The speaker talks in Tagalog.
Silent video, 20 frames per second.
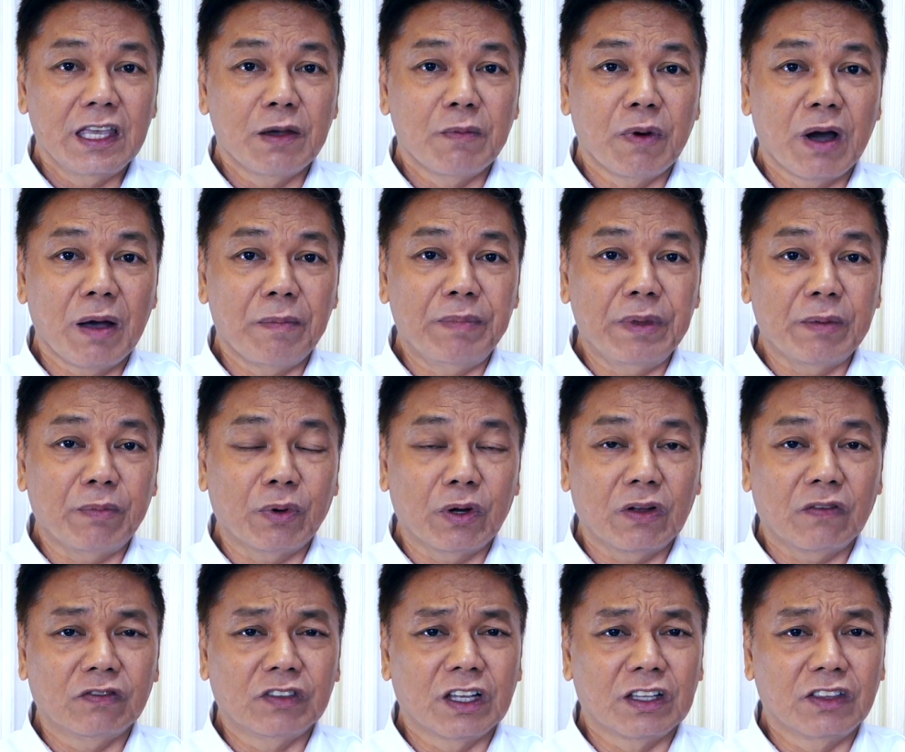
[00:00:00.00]
yung mga people
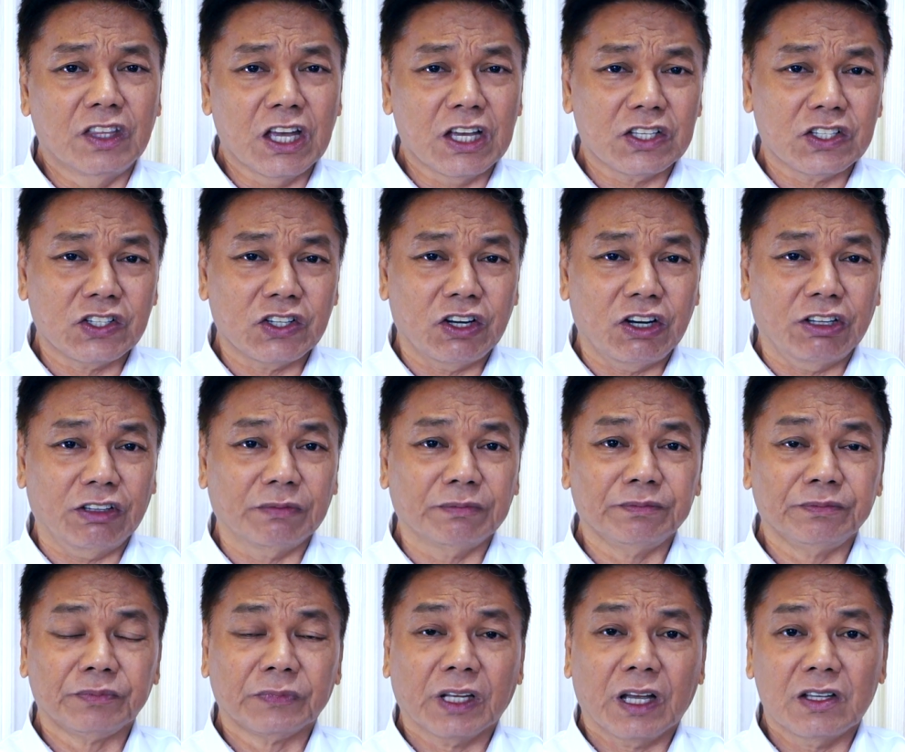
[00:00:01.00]
of the desert,
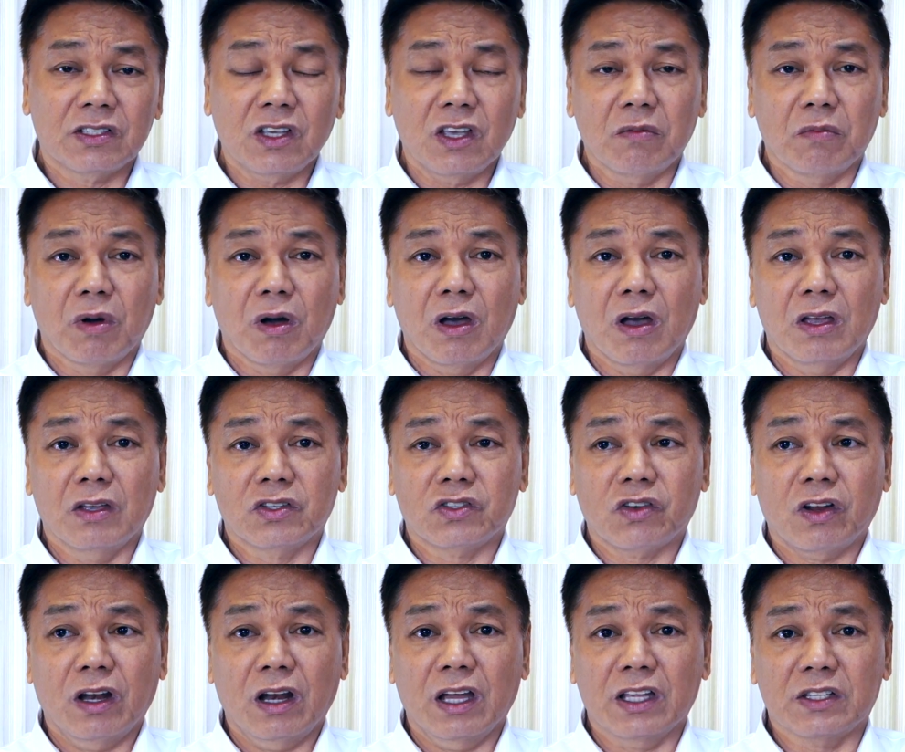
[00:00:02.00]
kasi yung mga
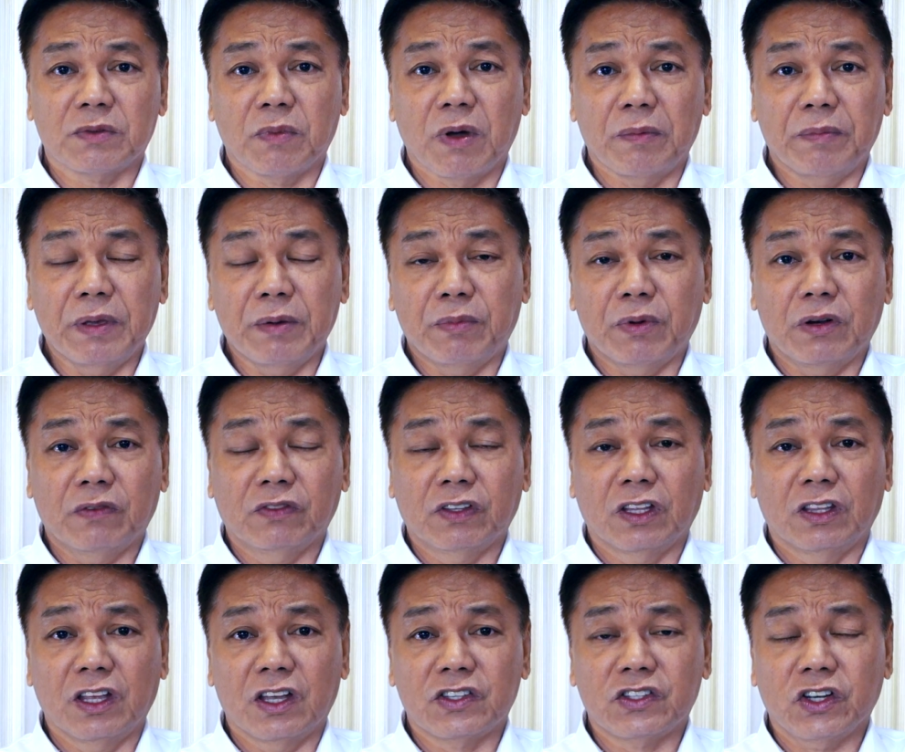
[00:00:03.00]
Israelites, mga people of
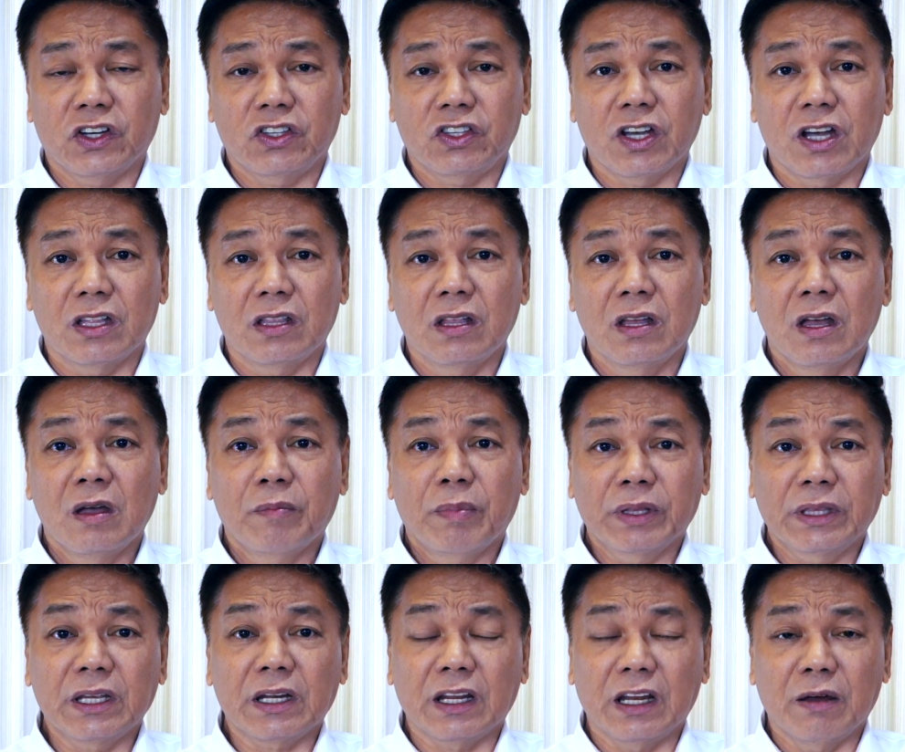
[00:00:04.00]
the desert yan,
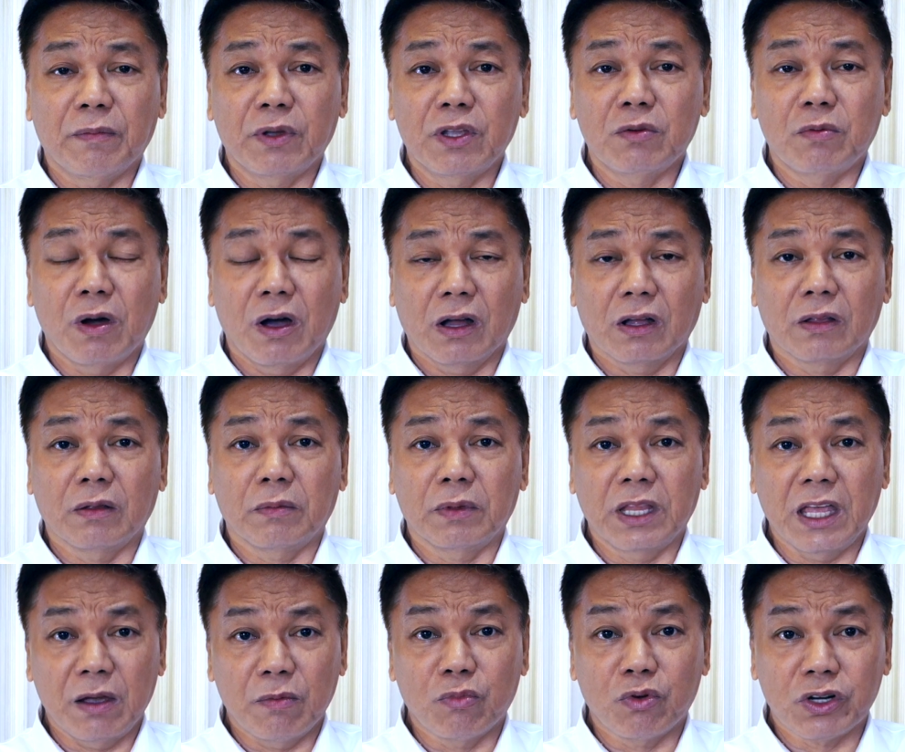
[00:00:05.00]
pati rin naman yung mga
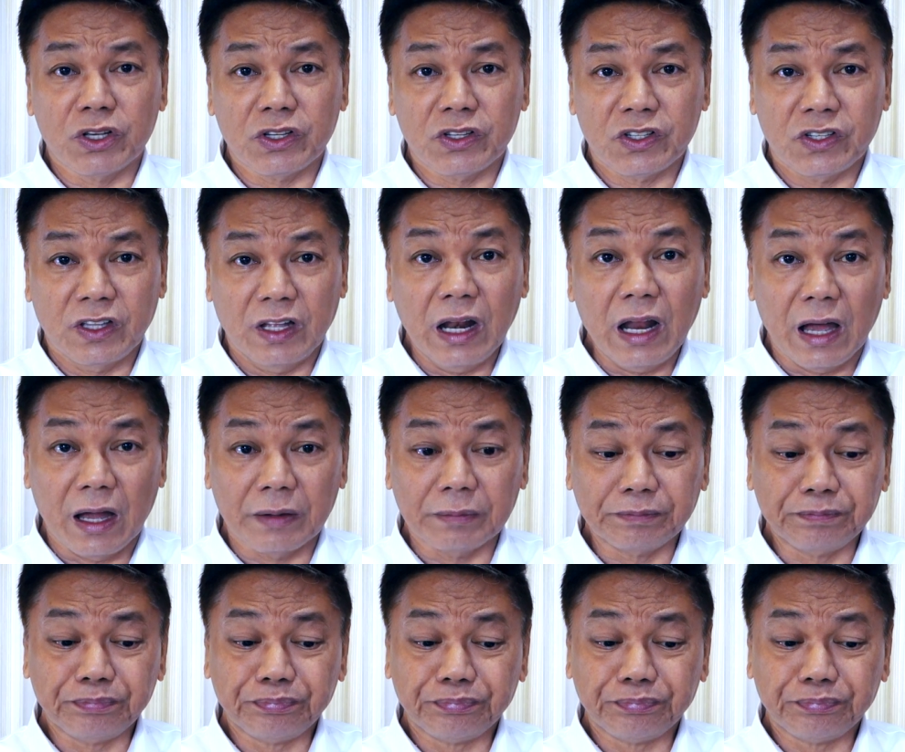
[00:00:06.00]
neighbors nila.